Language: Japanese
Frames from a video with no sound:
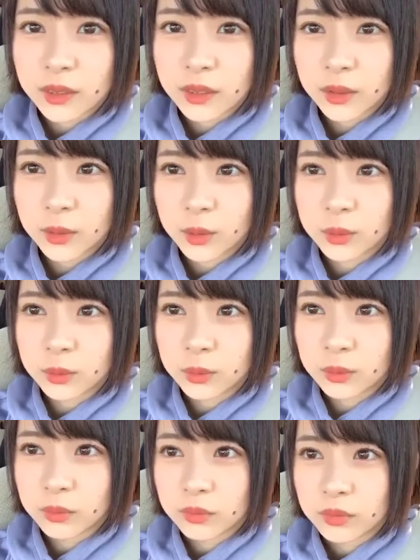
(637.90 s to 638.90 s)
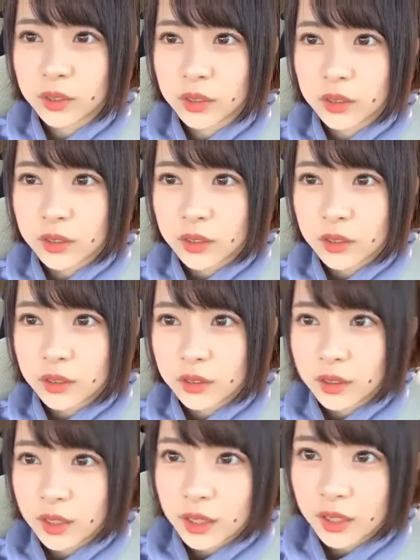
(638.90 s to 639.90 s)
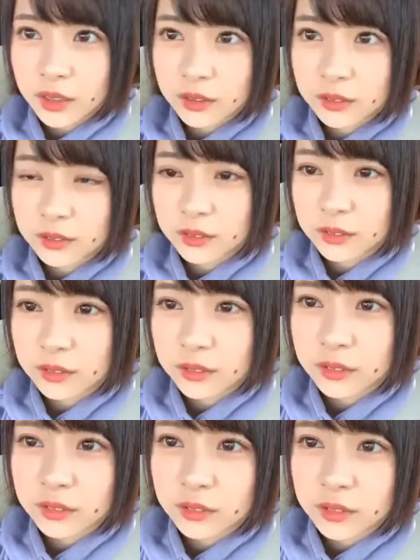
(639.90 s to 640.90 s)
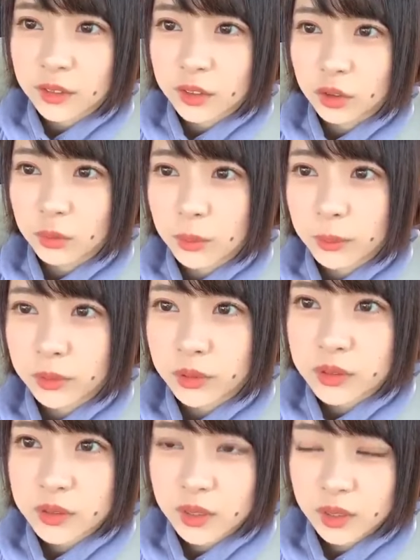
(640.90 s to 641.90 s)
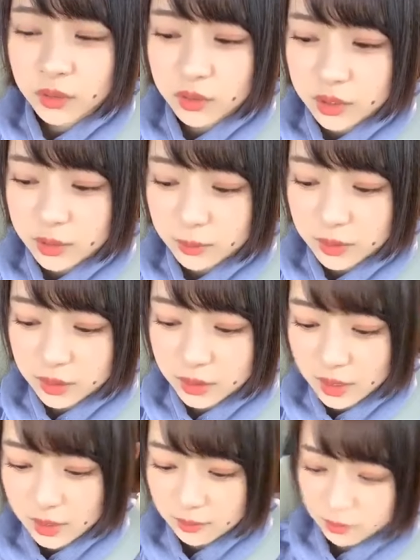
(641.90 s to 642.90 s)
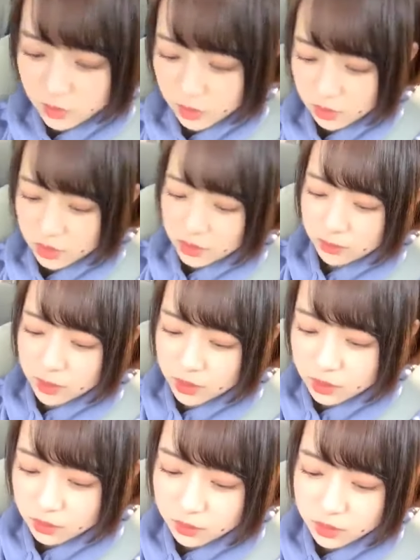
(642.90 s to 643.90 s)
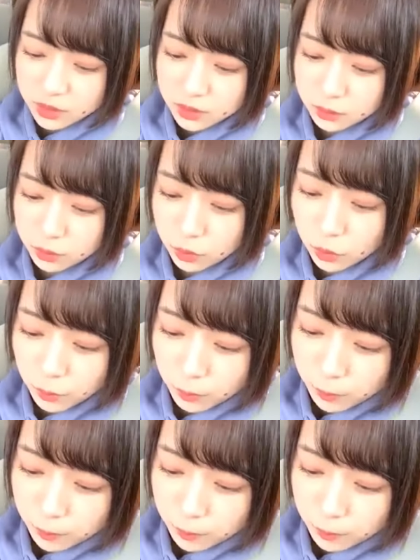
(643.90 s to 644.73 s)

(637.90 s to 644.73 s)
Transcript: りがとう。ね熊本ツアー楽しみって、楽しみです、私も。